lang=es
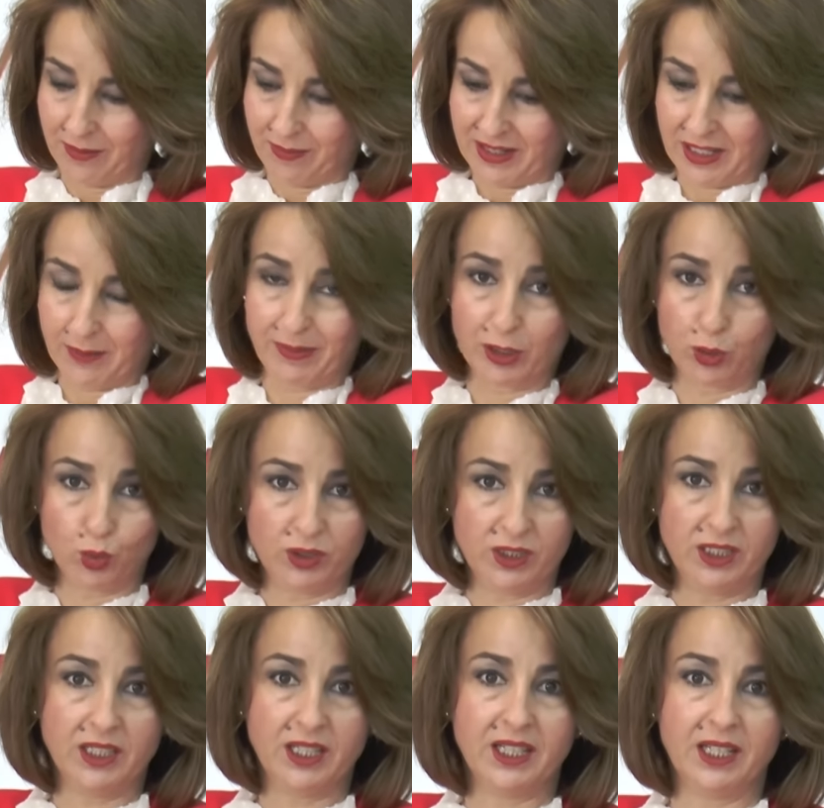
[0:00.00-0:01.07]
va a
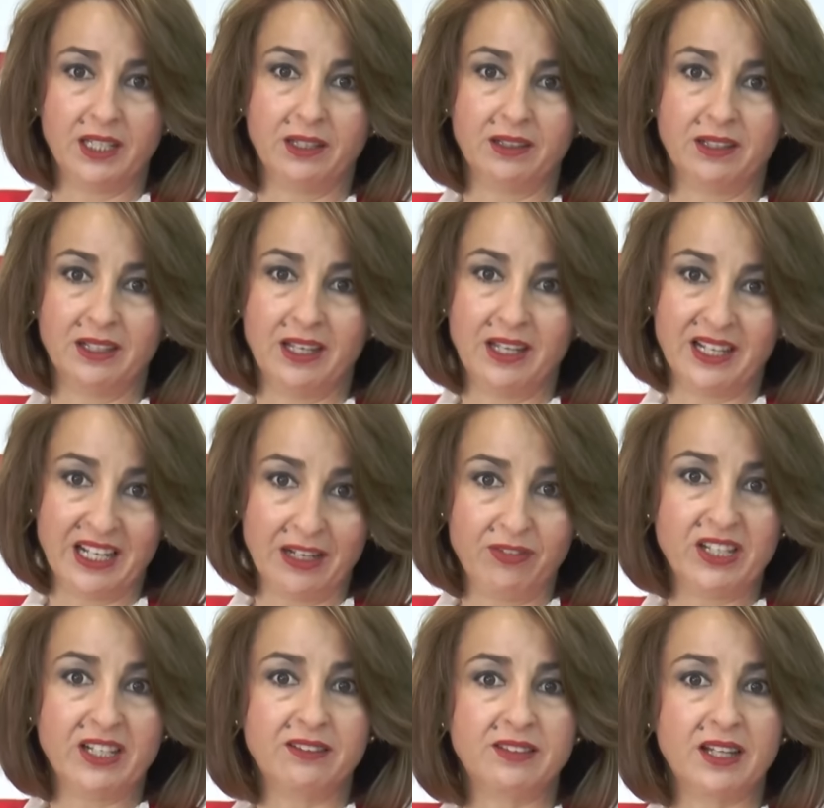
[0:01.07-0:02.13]
repercutir en, el
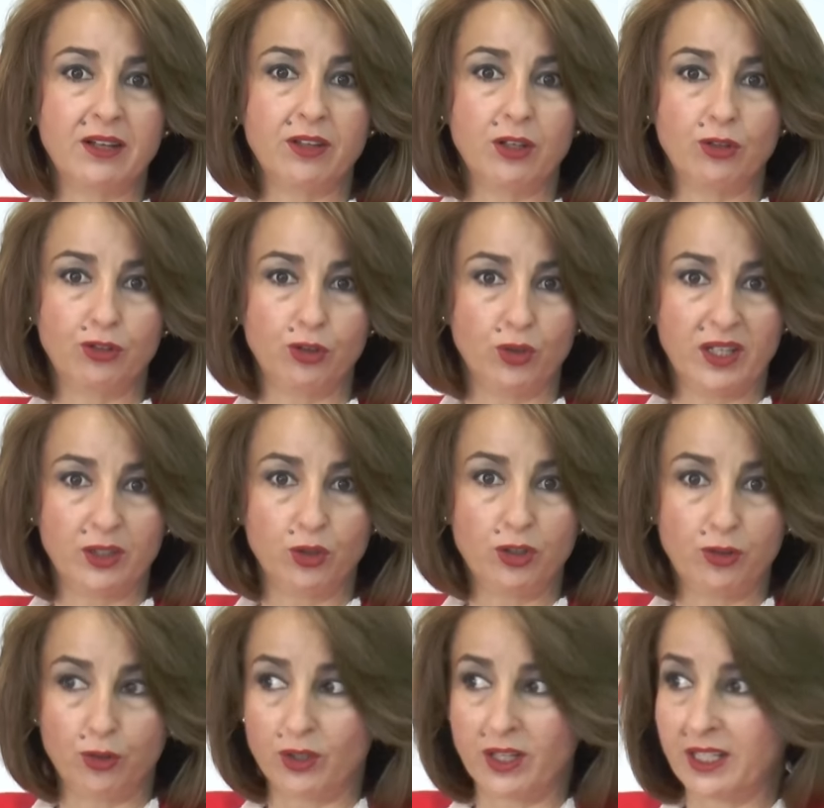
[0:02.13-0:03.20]
bienestar de los ciudadanos
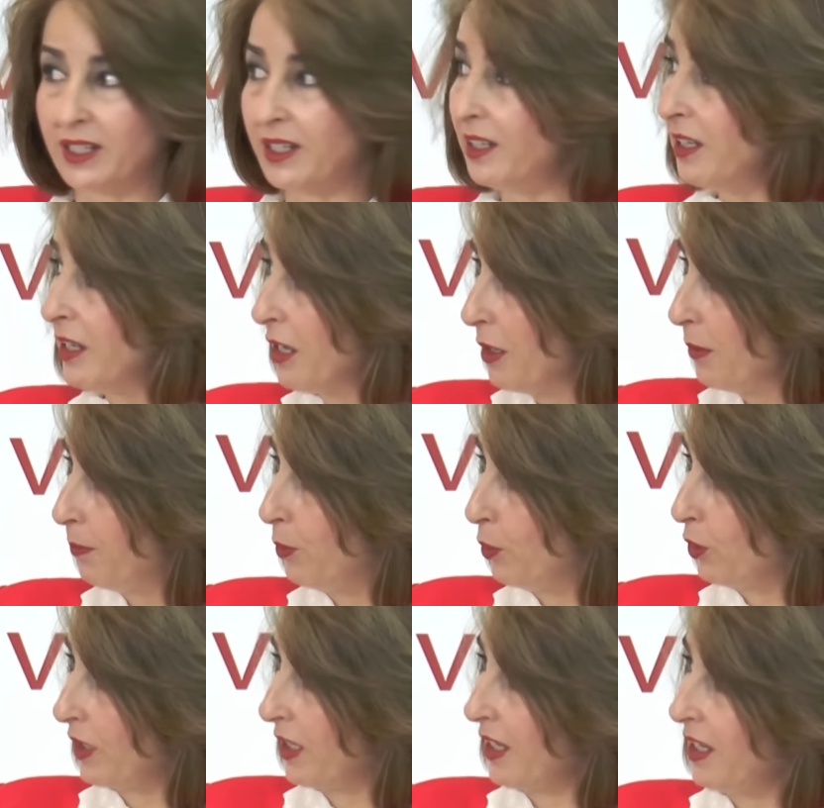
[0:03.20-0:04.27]
y ciudadanas
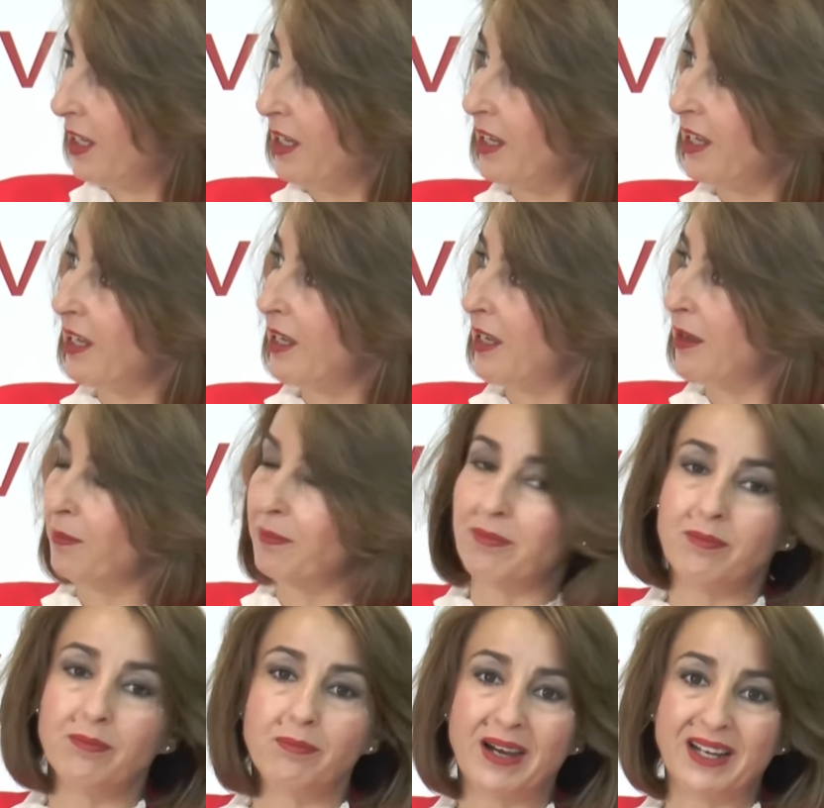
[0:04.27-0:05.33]
porque
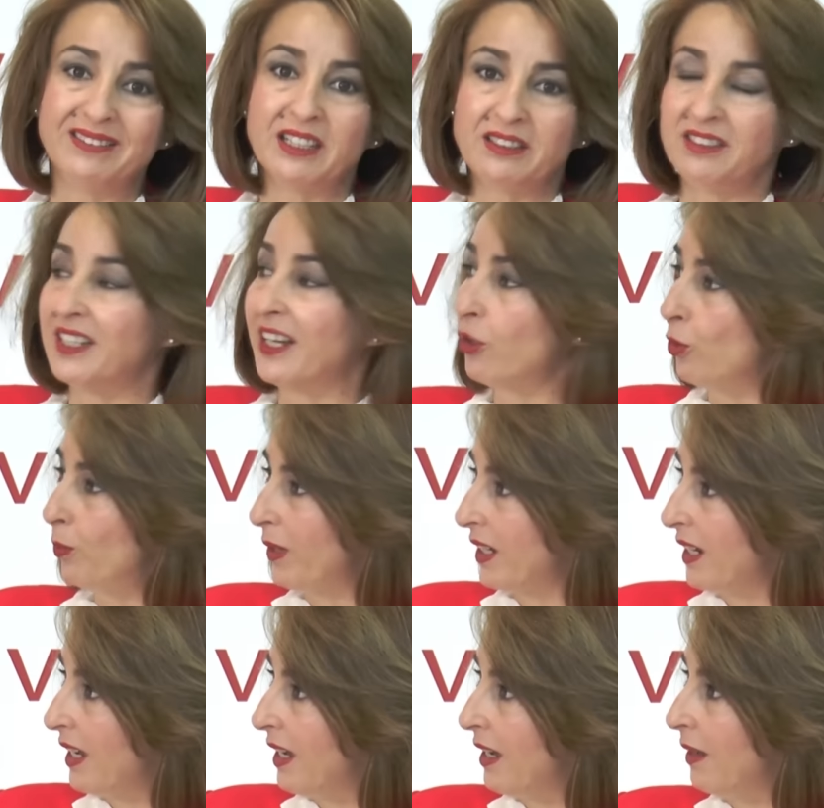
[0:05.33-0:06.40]
eh, van destinados
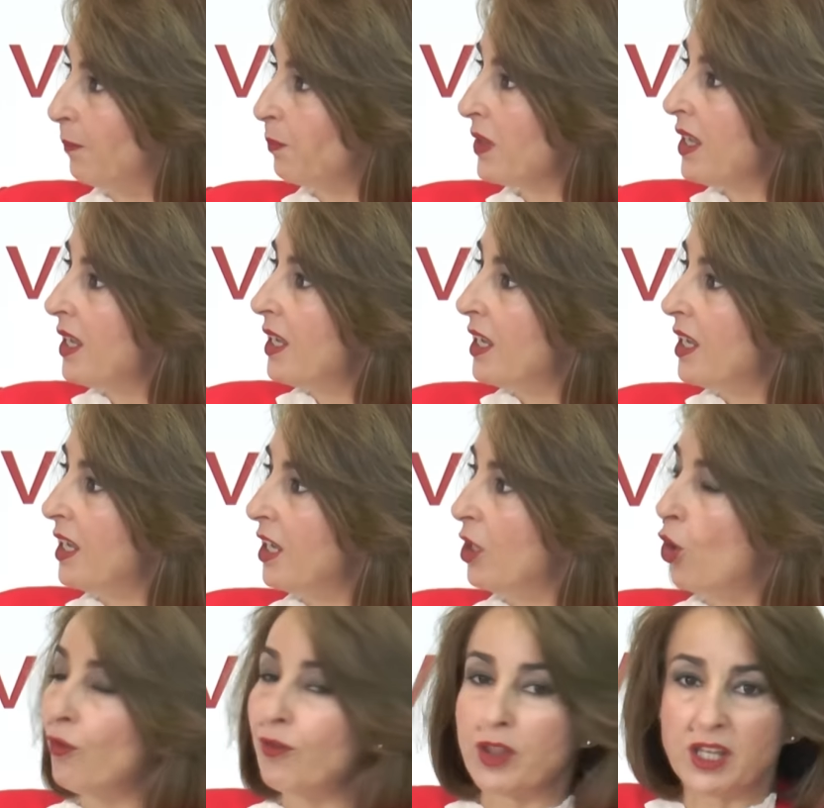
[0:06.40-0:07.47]
para
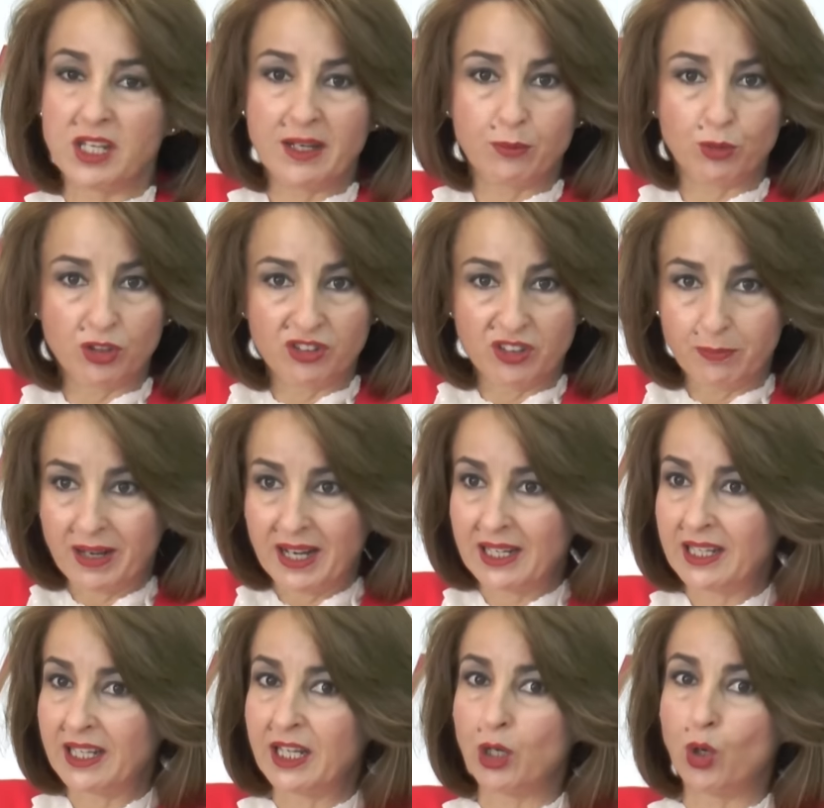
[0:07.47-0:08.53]
eh, oficinas
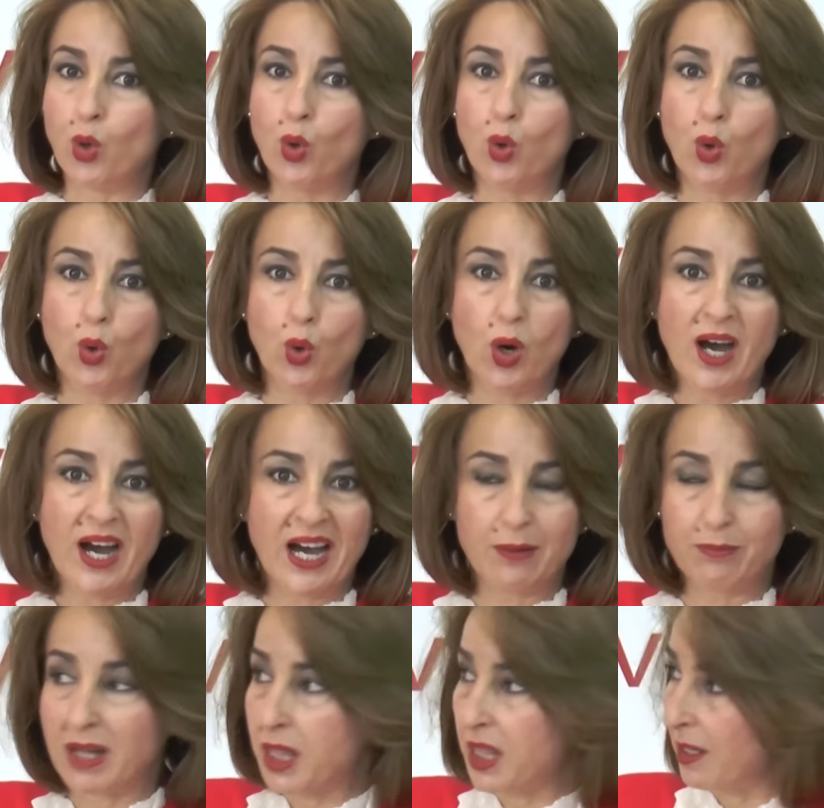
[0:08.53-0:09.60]
municipales o
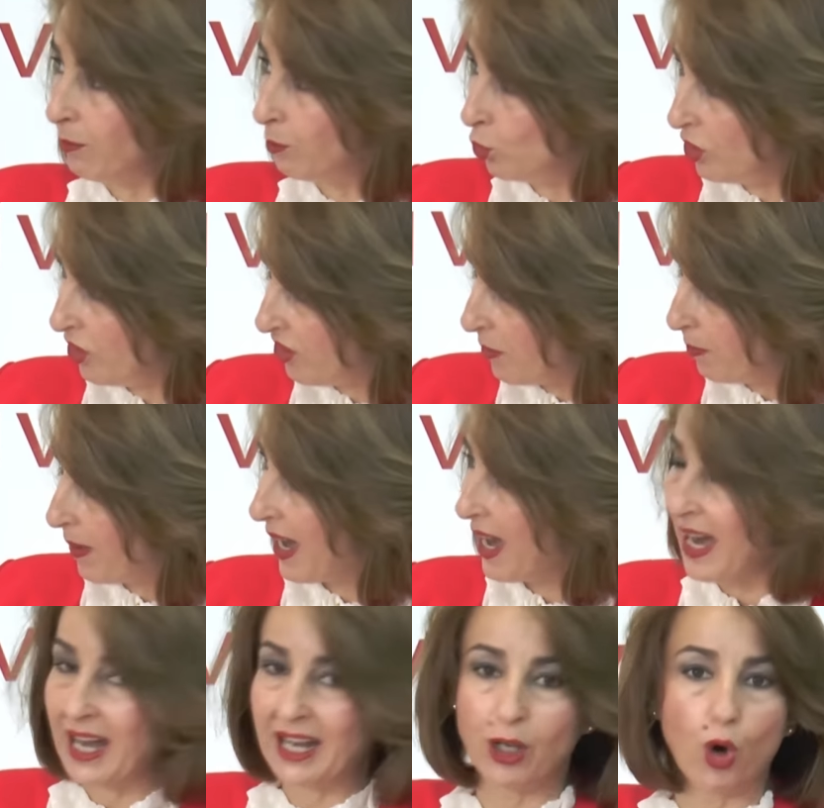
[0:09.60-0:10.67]
almacén
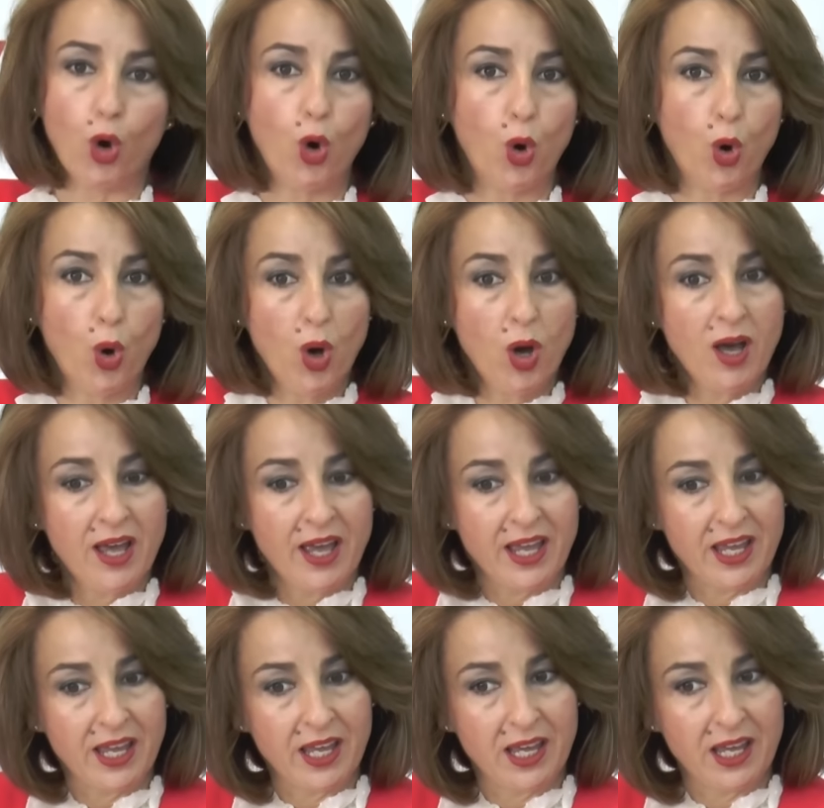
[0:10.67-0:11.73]
municipal o
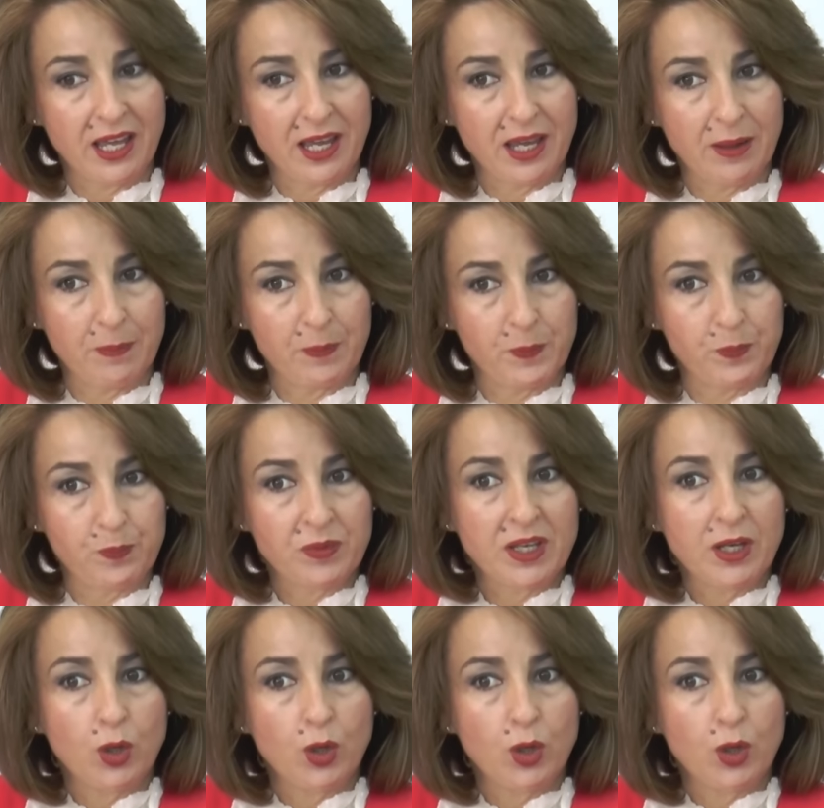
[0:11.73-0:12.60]
eh,